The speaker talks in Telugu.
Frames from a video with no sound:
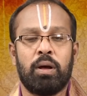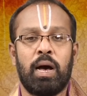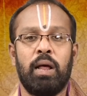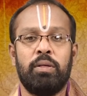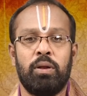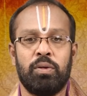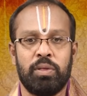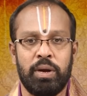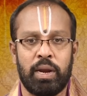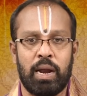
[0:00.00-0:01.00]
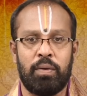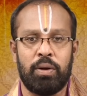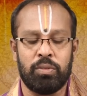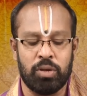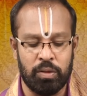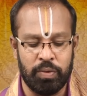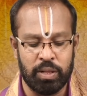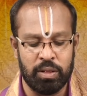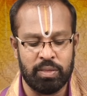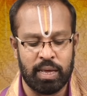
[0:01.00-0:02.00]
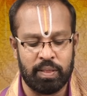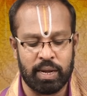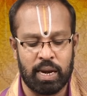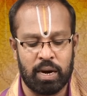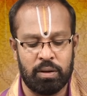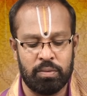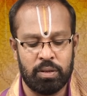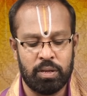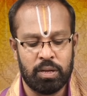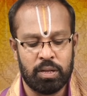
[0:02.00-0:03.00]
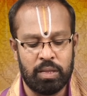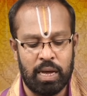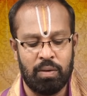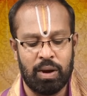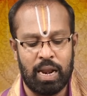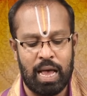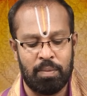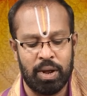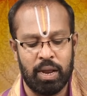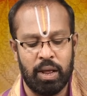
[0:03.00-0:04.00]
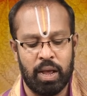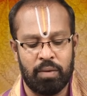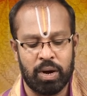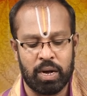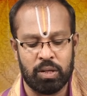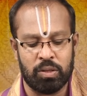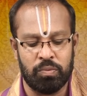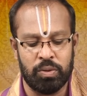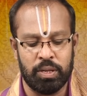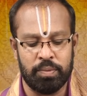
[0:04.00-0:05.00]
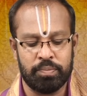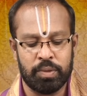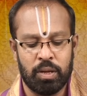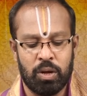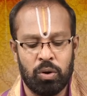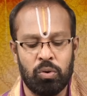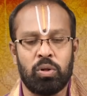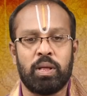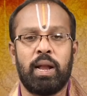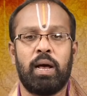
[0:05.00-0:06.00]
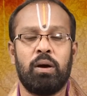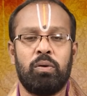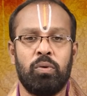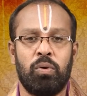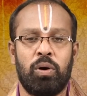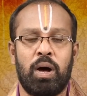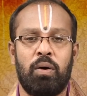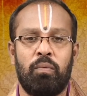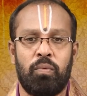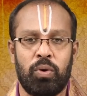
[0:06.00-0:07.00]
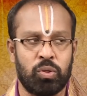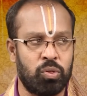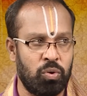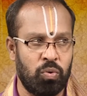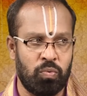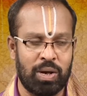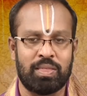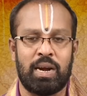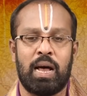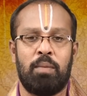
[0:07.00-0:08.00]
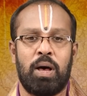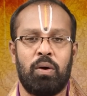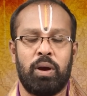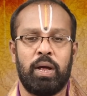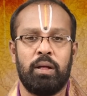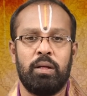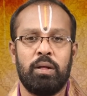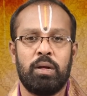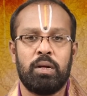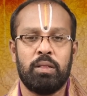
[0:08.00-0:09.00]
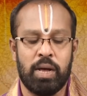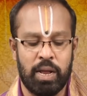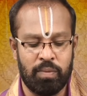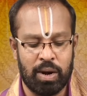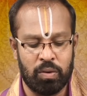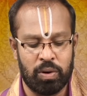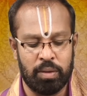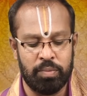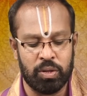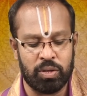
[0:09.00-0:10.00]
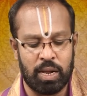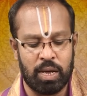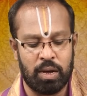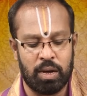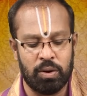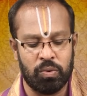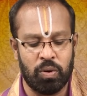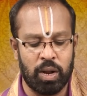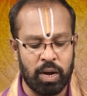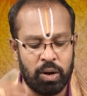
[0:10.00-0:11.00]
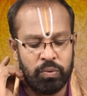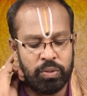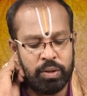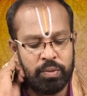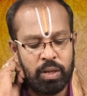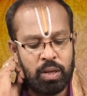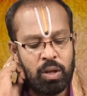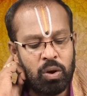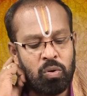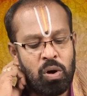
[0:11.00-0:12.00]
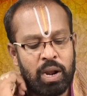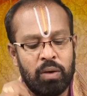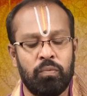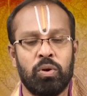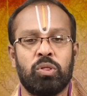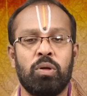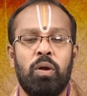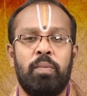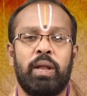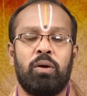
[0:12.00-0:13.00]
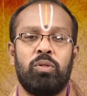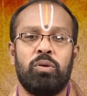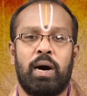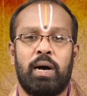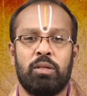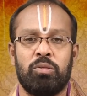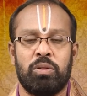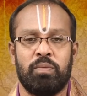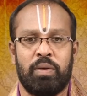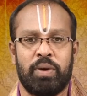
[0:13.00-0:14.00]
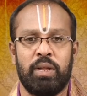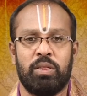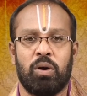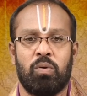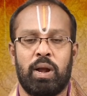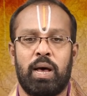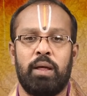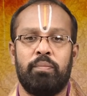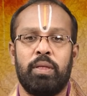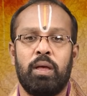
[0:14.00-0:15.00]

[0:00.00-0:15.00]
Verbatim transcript: కాలేజీలో సీటు రావడం చదువు ఎంత శ్రద్ధ కలగడం దానివల్ల లాభం కలిగే అవకాశం ఉంది నూతన గృహ వస్తు వస్త్ర లాభాలు ఉన్నాయి దానివల్ల కూడా మీకు చాలా అనుకూలంగా ఉంది కొన్న వస్తువులు బట్టి కొంచెం ఆచితూచి వ్యవహరించే కొనాలి